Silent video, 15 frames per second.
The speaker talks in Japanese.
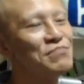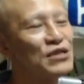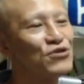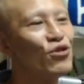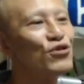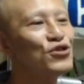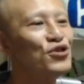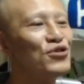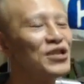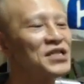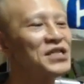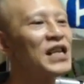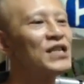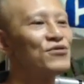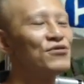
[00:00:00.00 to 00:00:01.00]
あ度胸が
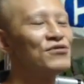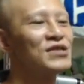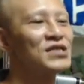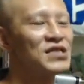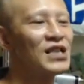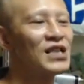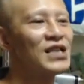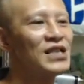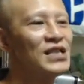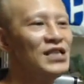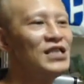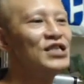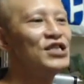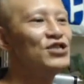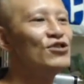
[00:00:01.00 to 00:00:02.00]
ないというかさ、
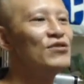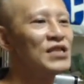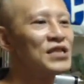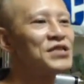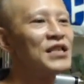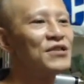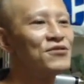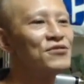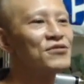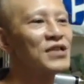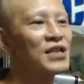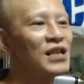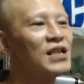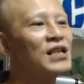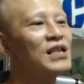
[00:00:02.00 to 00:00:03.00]
勢いがないという
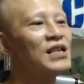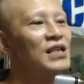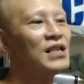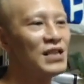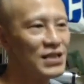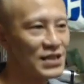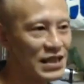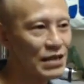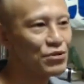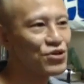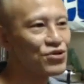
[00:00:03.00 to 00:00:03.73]
か、ラビット